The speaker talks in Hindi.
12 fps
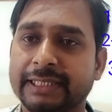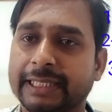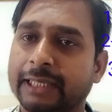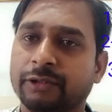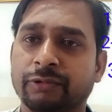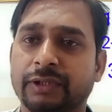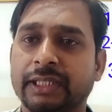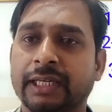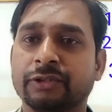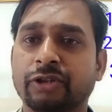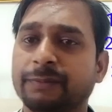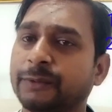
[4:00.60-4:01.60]
की शिकायत होती
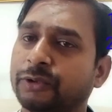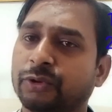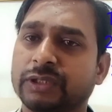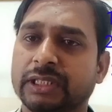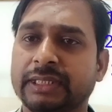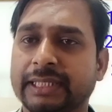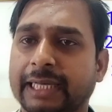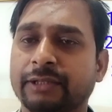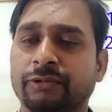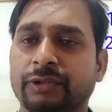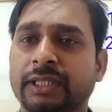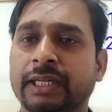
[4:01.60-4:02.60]
है स्वप्न दोष की
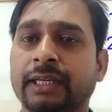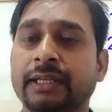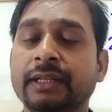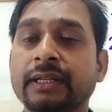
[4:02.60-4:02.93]
शिकायत होती है